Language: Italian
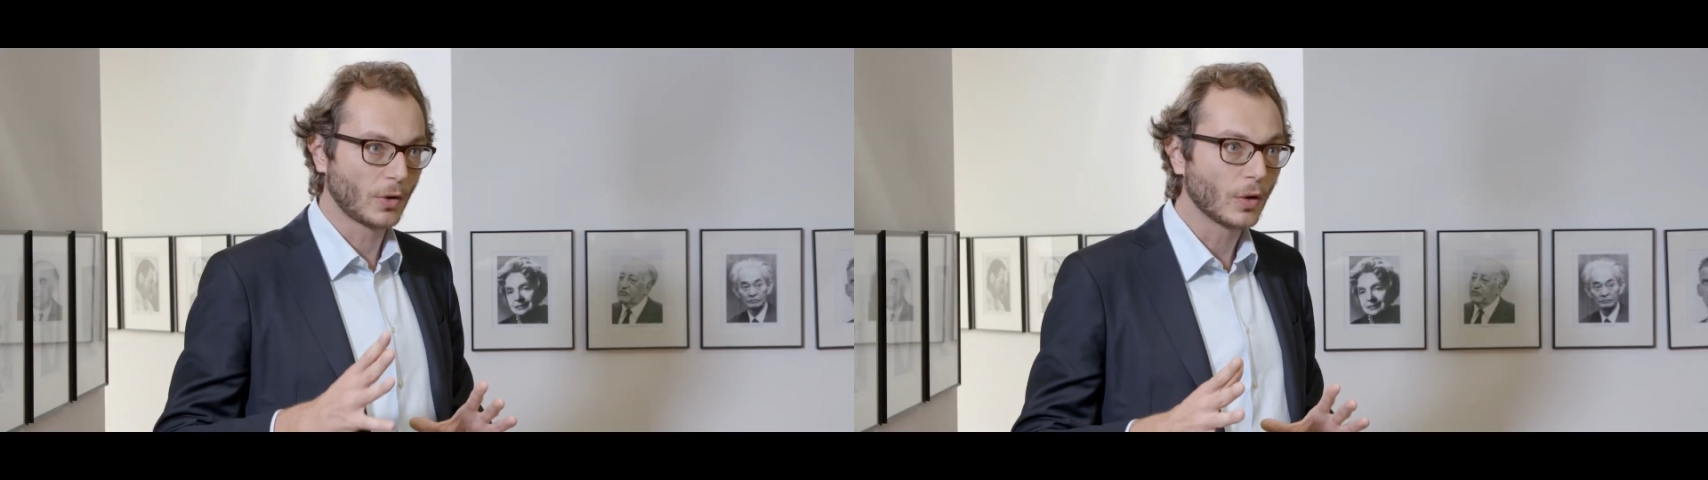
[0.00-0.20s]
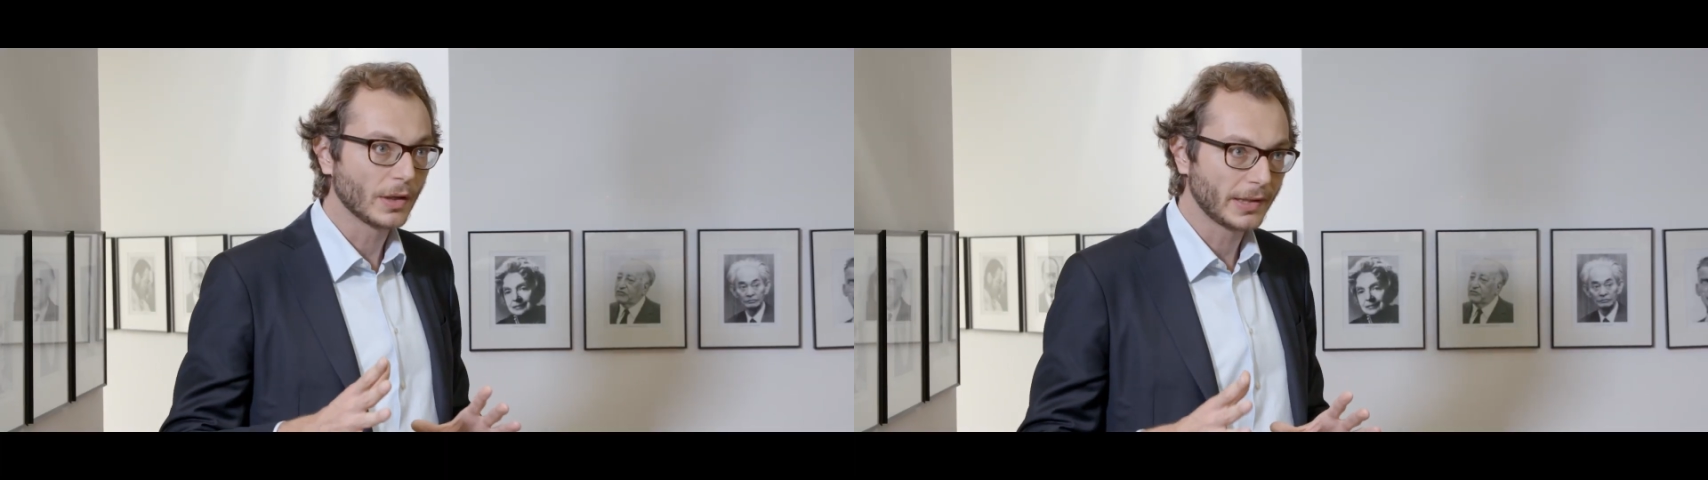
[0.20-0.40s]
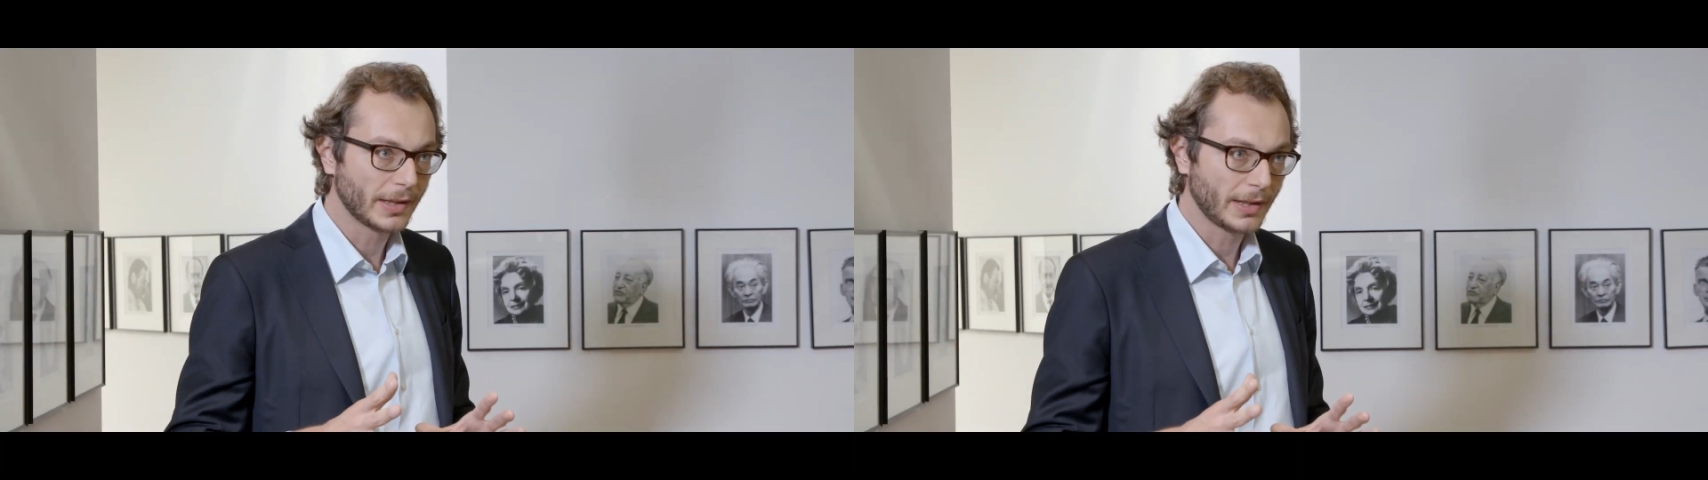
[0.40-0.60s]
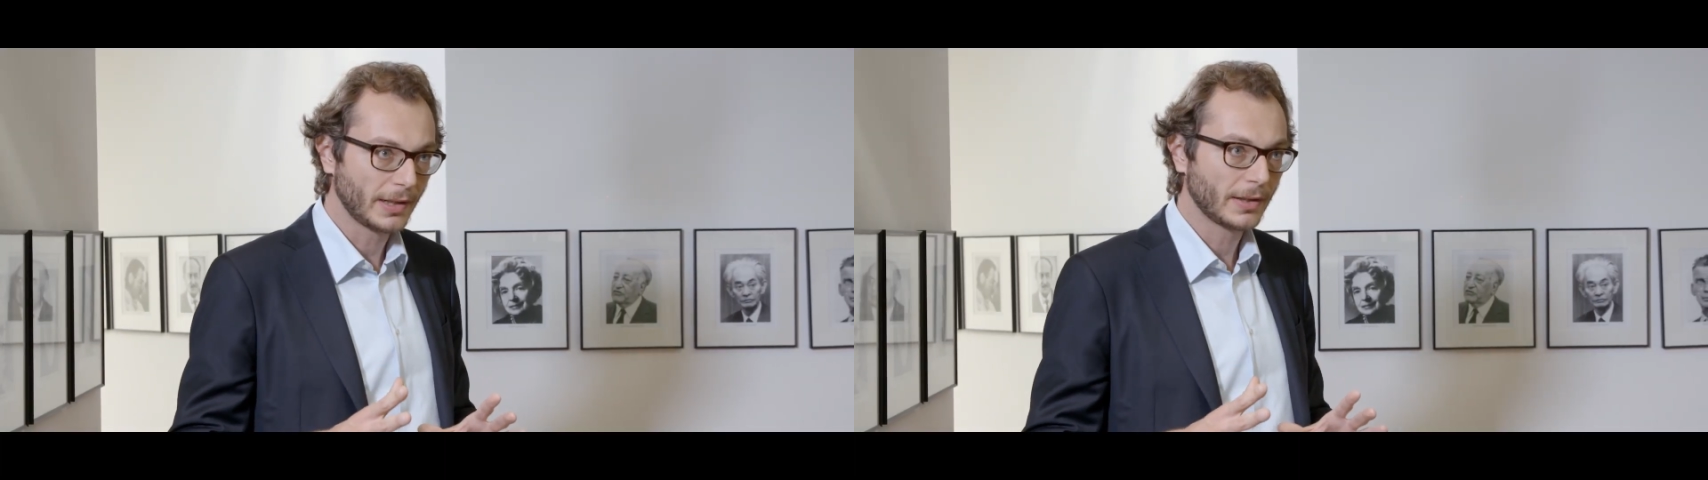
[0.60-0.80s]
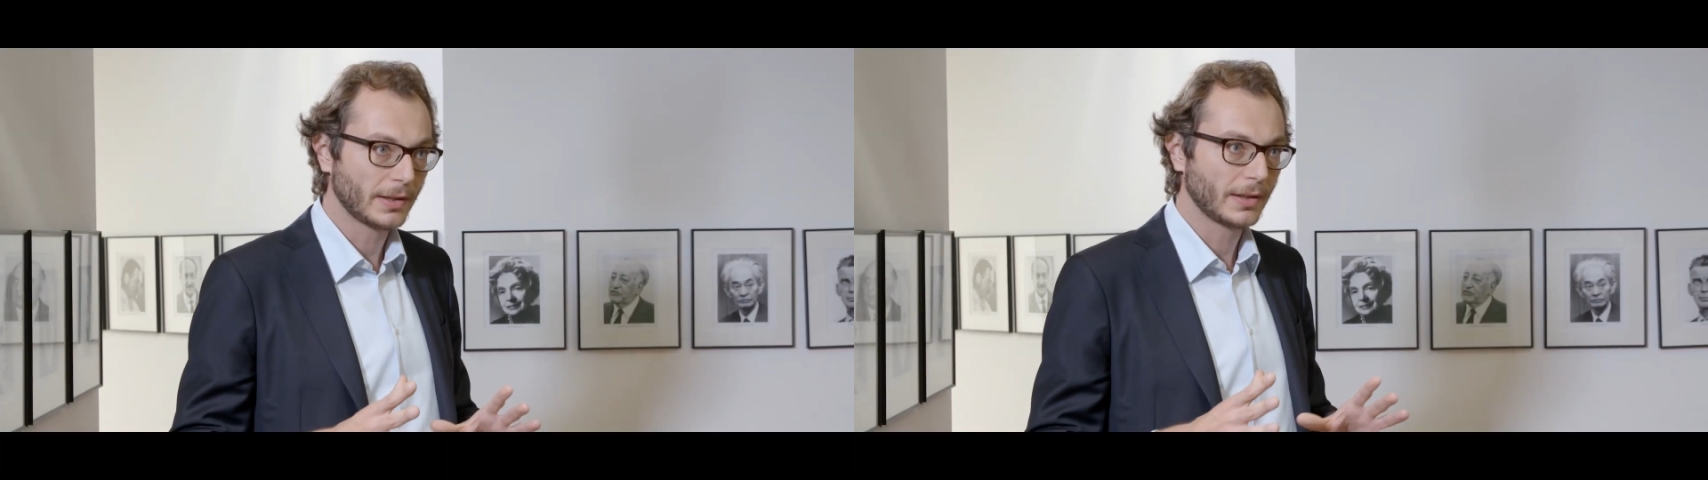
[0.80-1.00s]

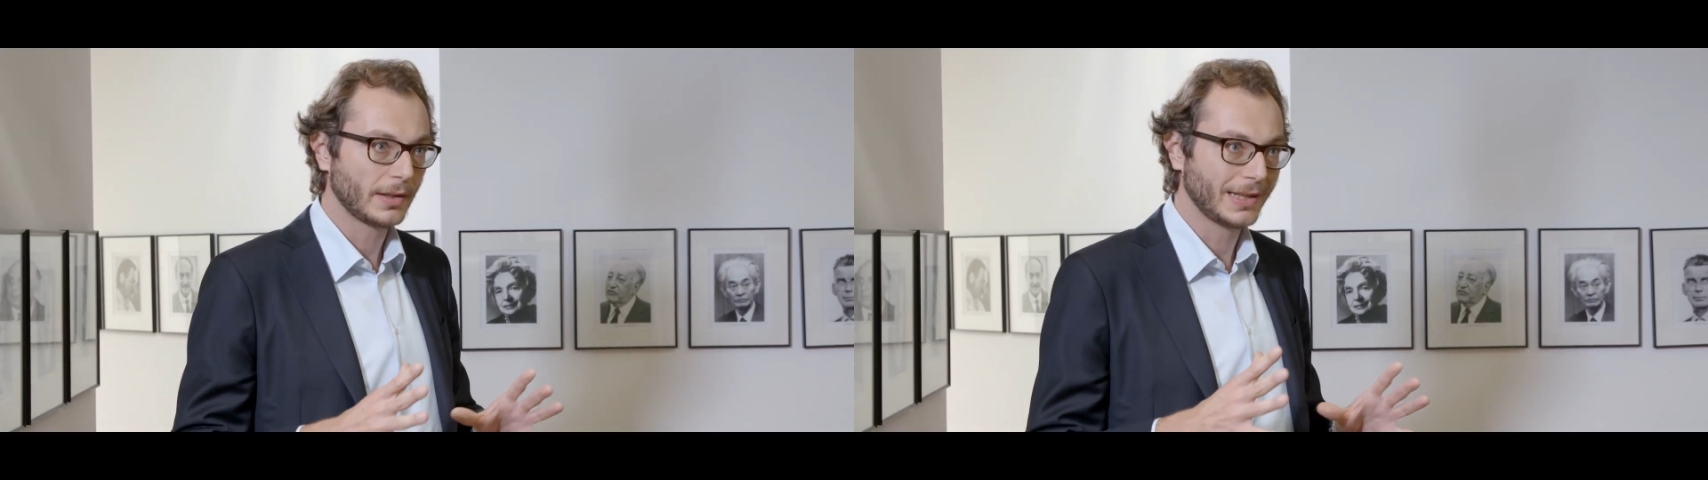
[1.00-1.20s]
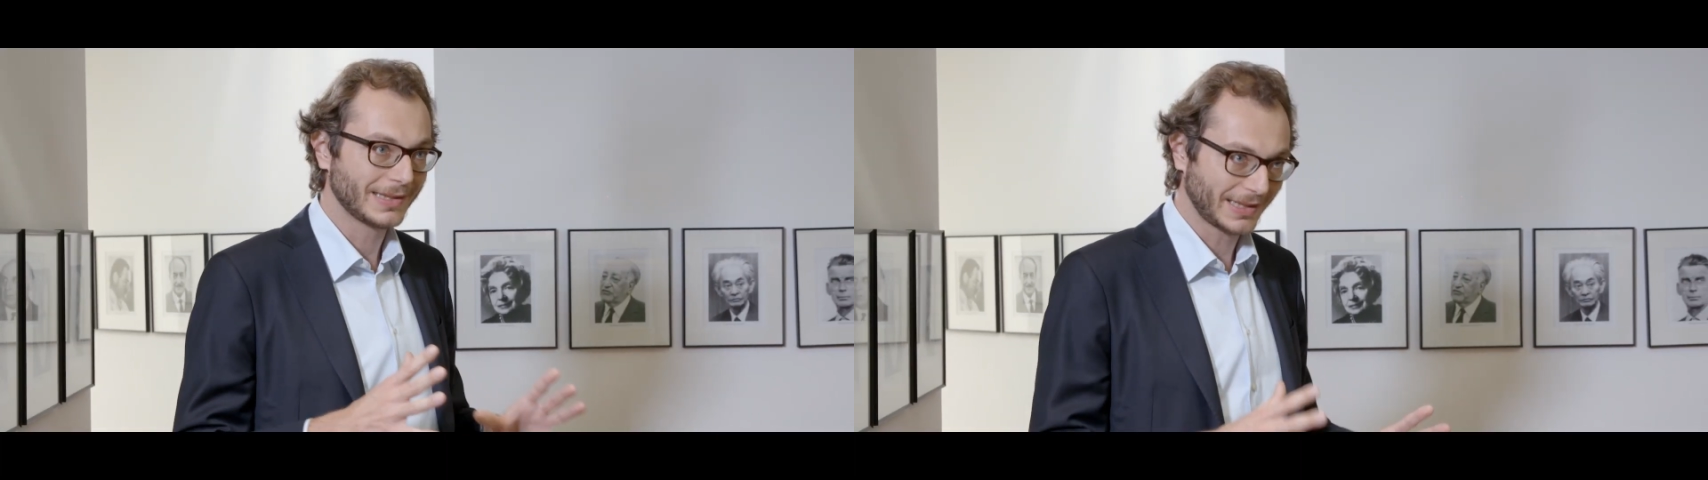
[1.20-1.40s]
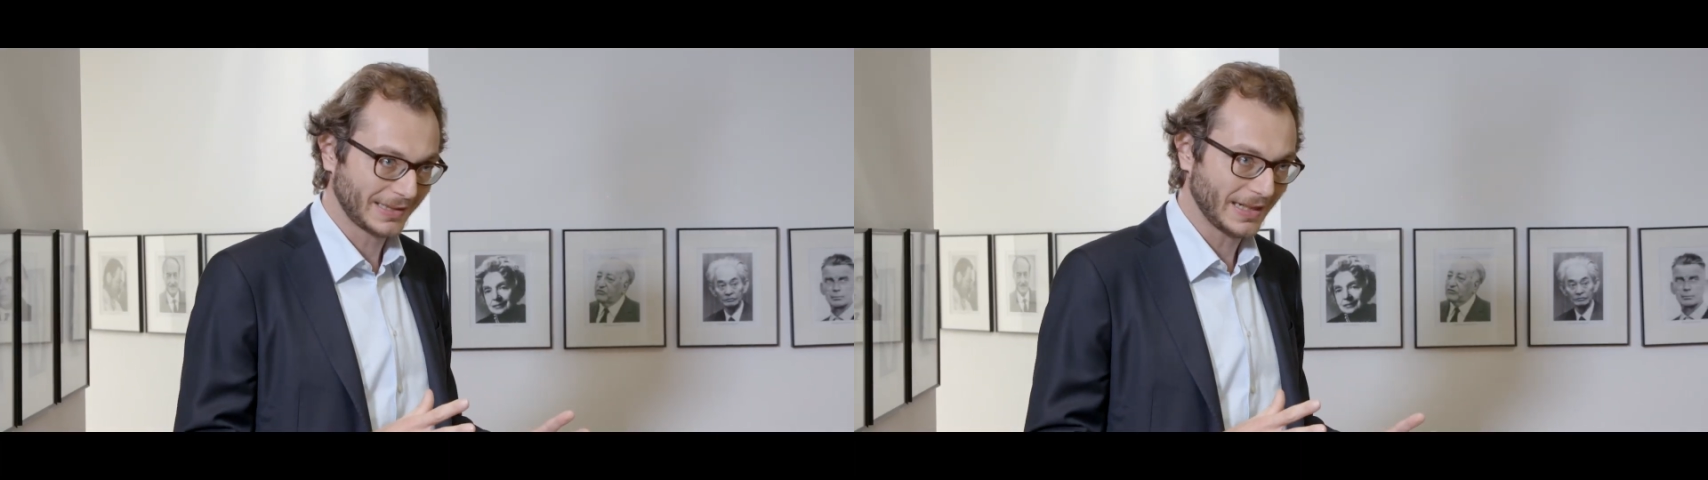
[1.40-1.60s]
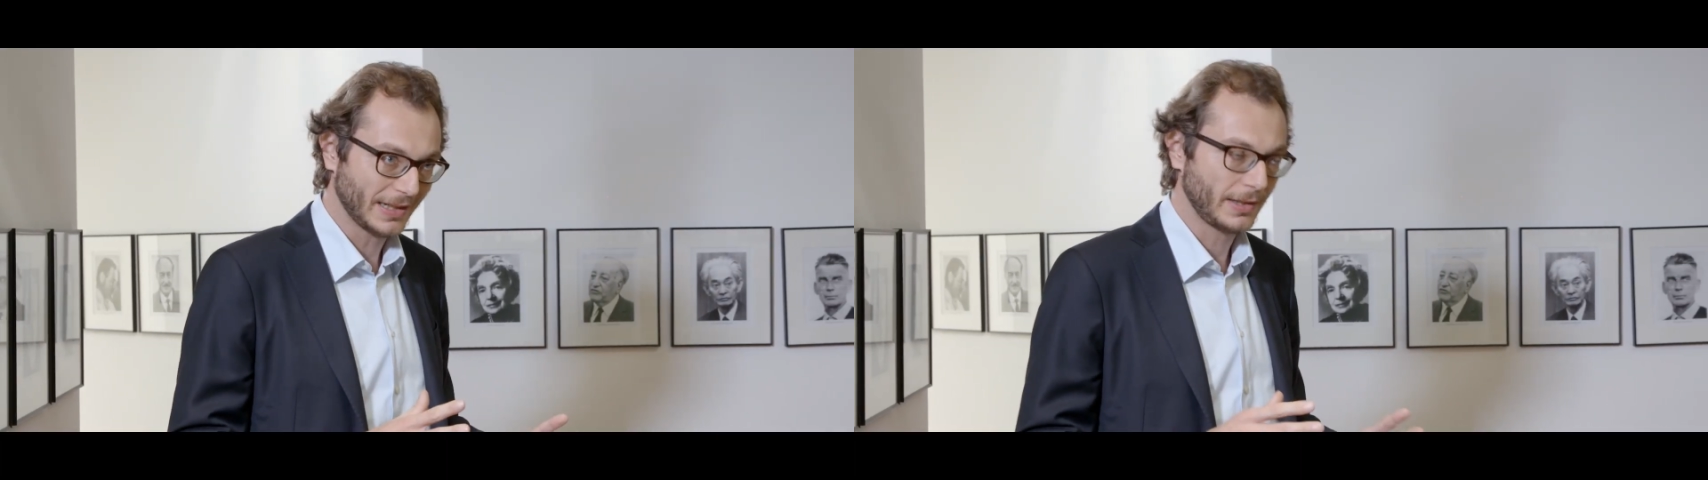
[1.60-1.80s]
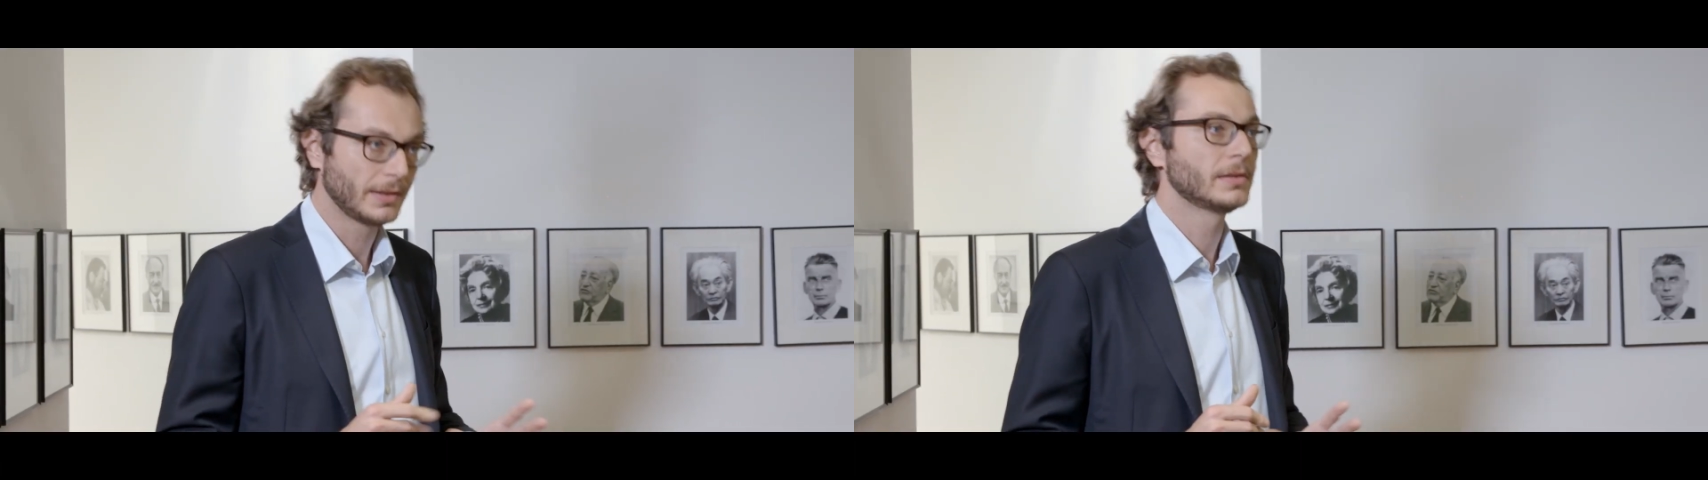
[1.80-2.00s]
cogliere e
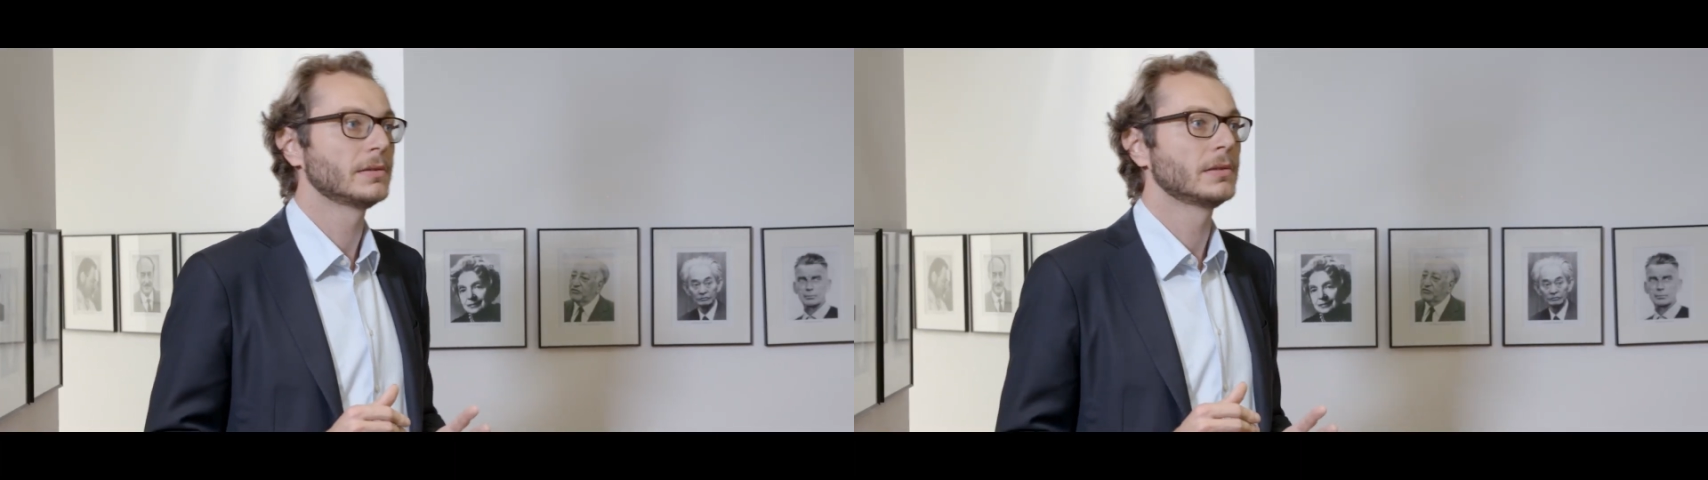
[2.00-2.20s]
trattare.